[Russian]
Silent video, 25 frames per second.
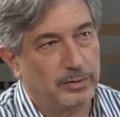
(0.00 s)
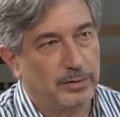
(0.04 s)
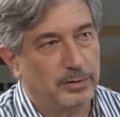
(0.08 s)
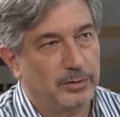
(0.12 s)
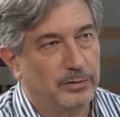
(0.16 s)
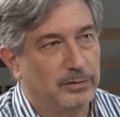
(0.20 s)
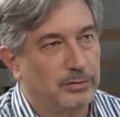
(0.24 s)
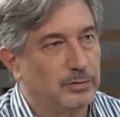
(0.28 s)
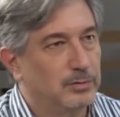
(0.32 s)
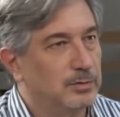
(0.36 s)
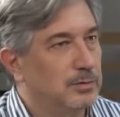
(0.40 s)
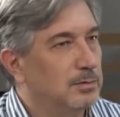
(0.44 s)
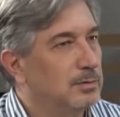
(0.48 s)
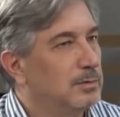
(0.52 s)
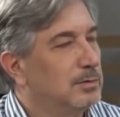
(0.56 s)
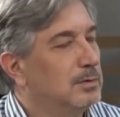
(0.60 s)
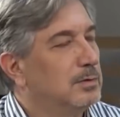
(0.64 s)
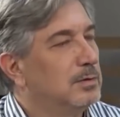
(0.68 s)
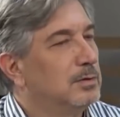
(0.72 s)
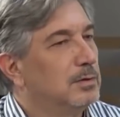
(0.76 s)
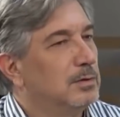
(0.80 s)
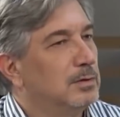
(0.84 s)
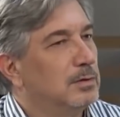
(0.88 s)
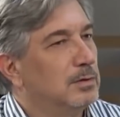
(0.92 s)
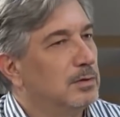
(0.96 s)
Для нас
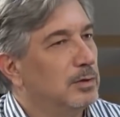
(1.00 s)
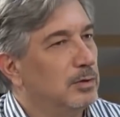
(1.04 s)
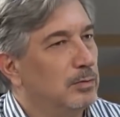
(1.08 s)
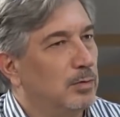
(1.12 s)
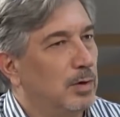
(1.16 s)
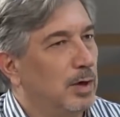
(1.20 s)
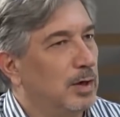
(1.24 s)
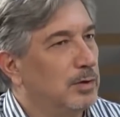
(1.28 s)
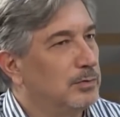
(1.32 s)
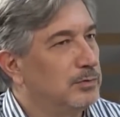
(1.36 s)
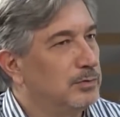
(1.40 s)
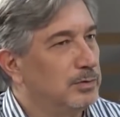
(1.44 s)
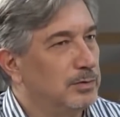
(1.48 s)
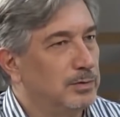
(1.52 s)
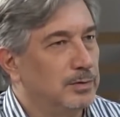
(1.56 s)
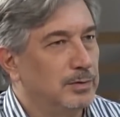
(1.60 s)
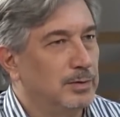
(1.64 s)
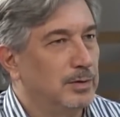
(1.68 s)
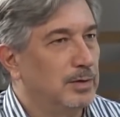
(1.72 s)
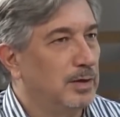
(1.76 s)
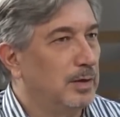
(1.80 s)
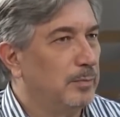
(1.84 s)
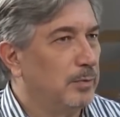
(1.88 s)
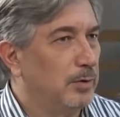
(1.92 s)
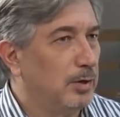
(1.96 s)
важен арабский мир, в
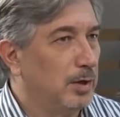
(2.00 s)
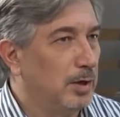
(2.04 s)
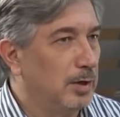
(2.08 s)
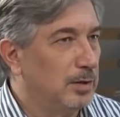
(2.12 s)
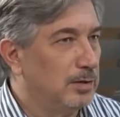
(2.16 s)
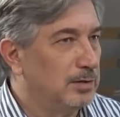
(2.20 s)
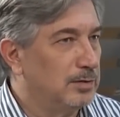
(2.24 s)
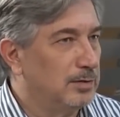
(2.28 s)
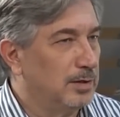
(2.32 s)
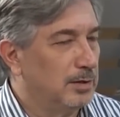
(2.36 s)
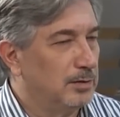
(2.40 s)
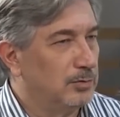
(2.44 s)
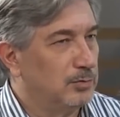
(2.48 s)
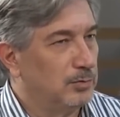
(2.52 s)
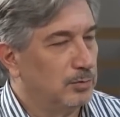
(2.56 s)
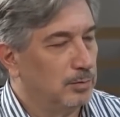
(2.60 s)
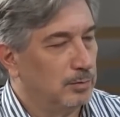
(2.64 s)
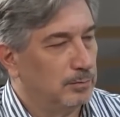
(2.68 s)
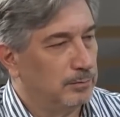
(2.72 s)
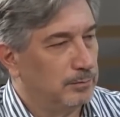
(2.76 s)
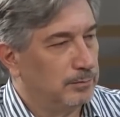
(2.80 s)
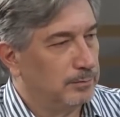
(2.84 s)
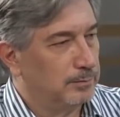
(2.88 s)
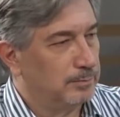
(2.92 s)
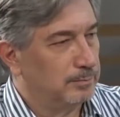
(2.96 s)
который входят страны
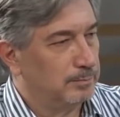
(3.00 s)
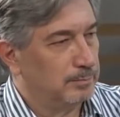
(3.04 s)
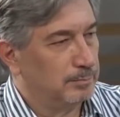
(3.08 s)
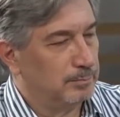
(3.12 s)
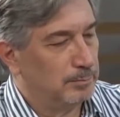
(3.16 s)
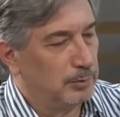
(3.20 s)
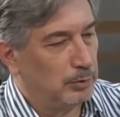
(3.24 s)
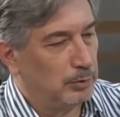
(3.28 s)
Персидского